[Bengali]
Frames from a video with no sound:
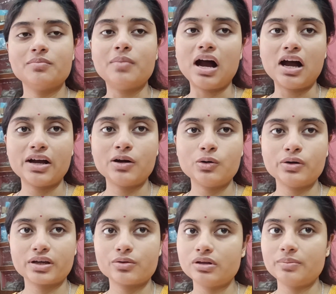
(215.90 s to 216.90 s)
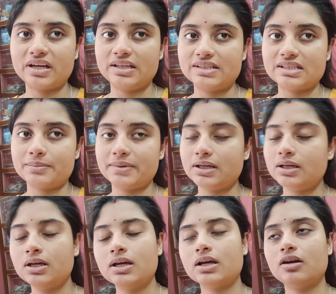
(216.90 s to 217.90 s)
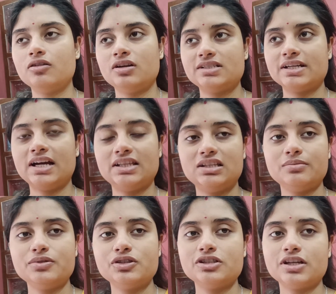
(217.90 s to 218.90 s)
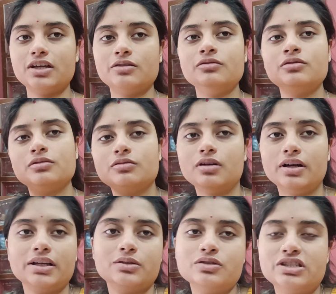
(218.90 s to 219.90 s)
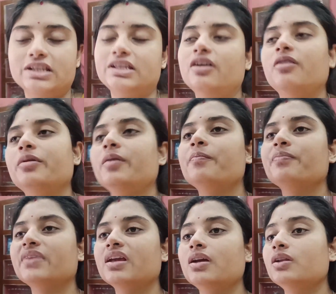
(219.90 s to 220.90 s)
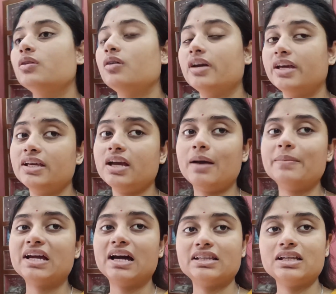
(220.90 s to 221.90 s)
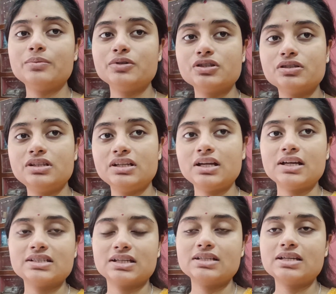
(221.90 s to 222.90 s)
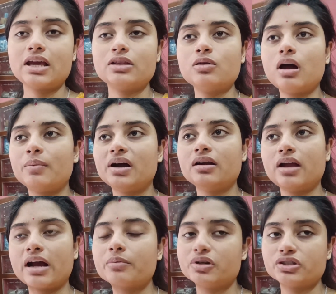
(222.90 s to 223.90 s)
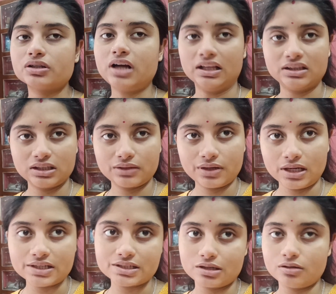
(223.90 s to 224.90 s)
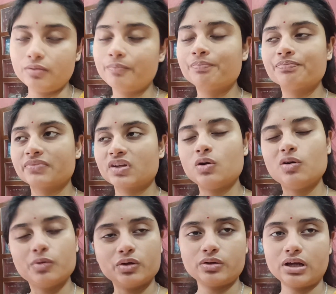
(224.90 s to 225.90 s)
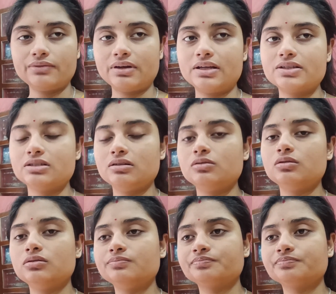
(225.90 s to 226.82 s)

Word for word: মাও এক্ষুনি বেরিয়ে যাবে কারণ আজকে কার্তিক পুজো যেহেতু তো দোকানে একটু যেতে হবে তো এই আমি কার্তিক পুজোর দিন আজকে যেহেতু আমার এক বছর কার্তিক ফেলেছিল ওর বন্ধুরাই ফেলেছিল তো